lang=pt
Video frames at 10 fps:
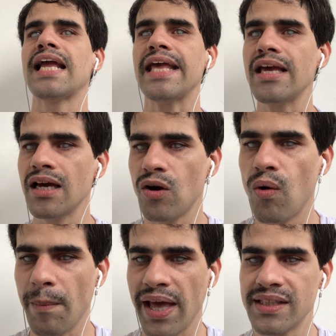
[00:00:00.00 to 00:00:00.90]
aí
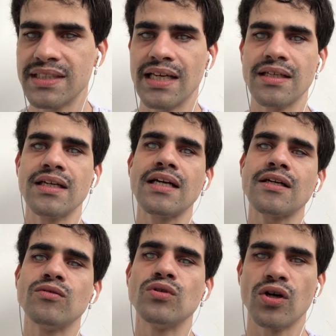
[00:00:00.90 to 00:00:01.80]
começa
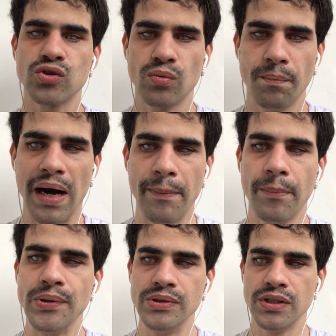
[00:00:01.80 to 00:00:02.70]
o nosso
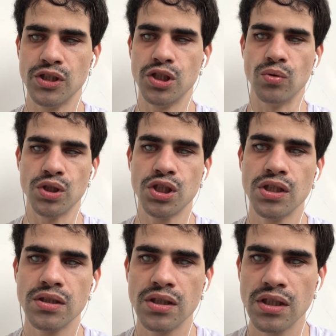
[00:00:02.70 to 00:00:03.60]
papo de hoje.
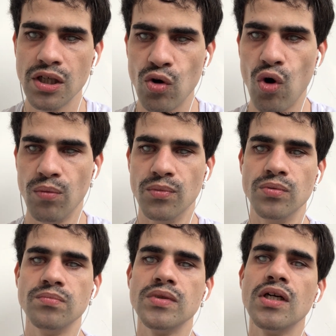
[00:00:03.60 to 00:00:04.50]
Como?
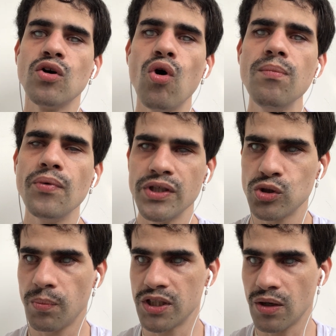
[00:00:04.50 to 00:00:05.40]
Como
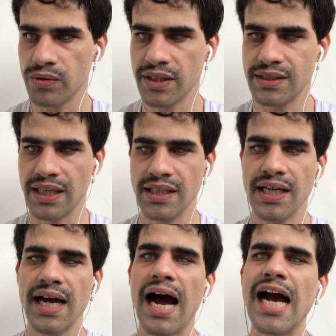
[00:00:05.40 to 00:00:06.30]
isso pode acontecer?
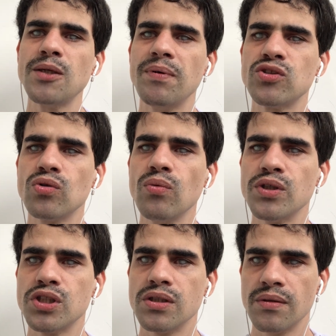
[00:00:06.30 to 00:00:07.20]
As
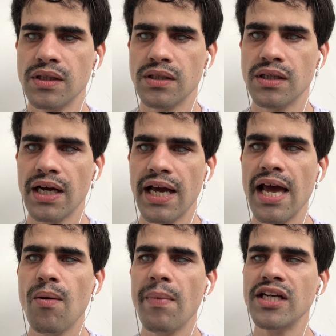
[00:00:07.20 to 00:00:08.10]
pessoas
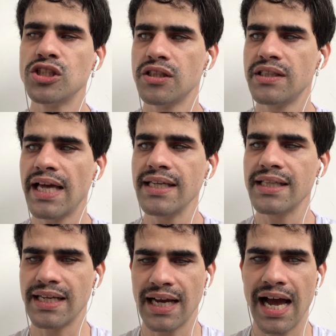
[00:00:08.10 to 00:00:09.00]
realmente
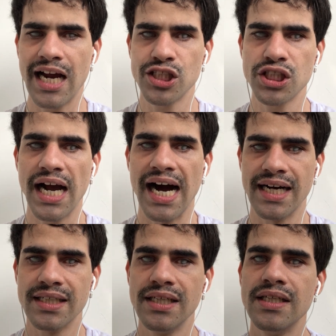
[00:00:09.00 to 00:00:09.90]
tendem a
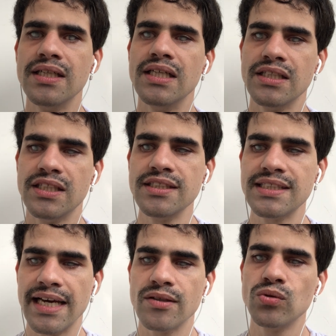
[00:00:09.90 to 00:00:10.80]
achar que
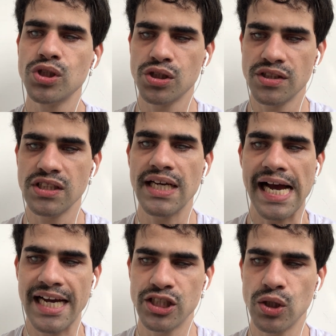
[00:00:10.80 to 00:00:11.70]
cegos se
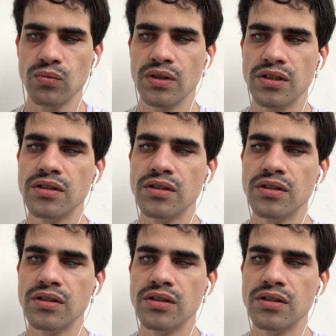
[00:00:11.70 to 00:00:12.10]
encaixam